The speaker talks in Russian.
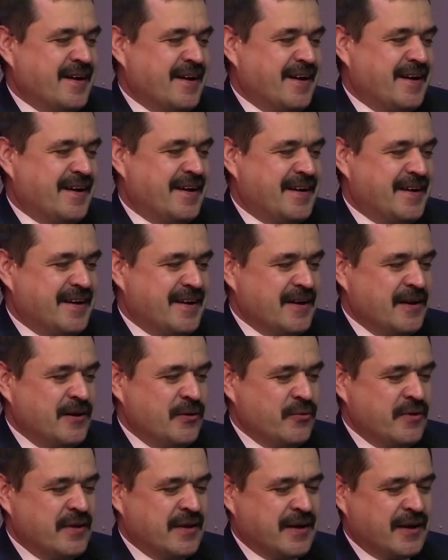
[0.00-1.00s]
А
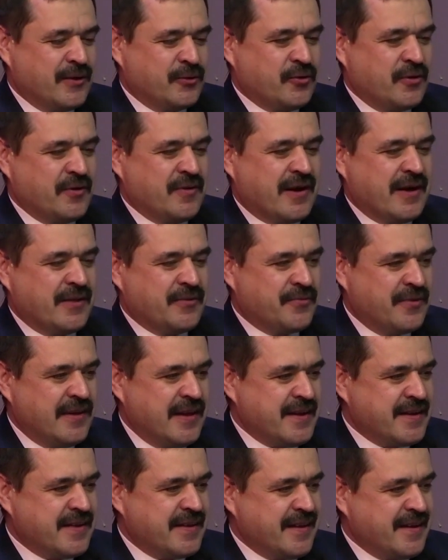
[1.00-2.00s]
люди, которые в
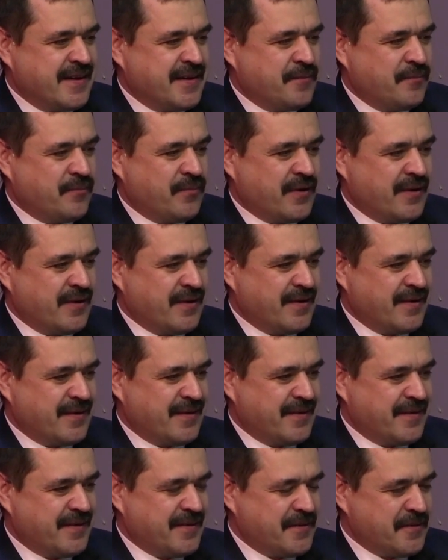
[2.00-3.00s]
конфликте
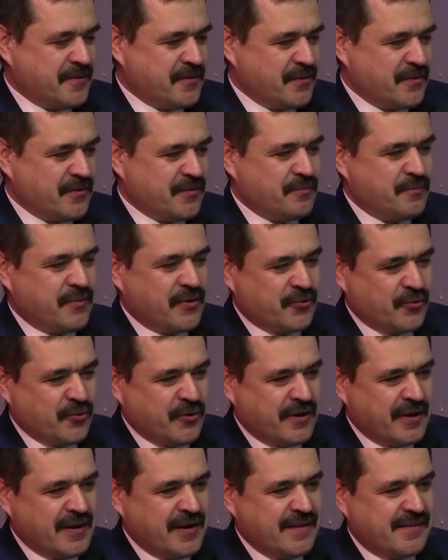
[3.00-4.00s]
а,
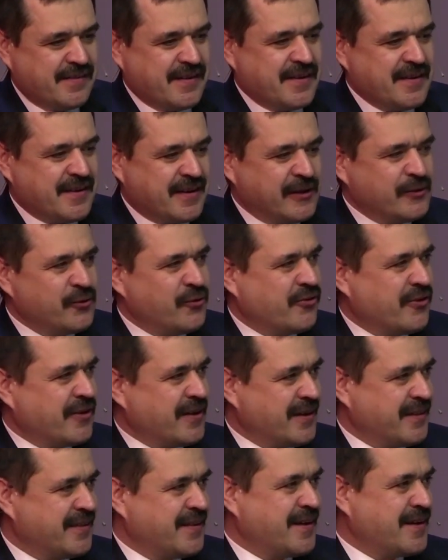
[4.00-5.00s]
поссорились, они радуются,
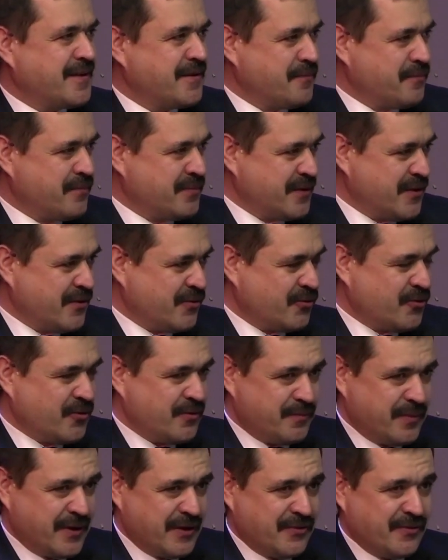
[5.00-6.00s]
когда, ну,
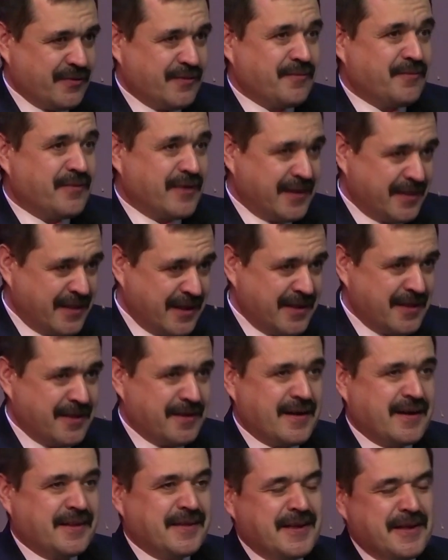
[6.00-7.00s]
помирятся, когда,
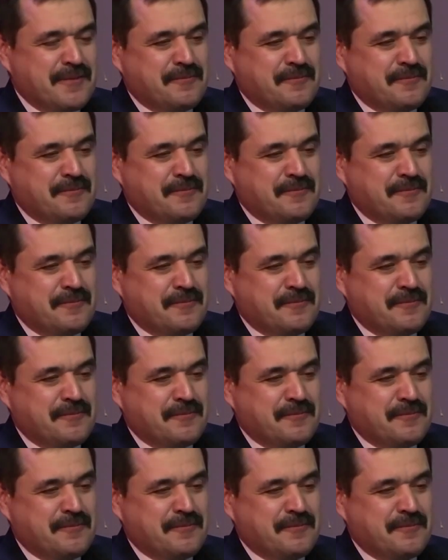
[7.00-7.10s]
когда они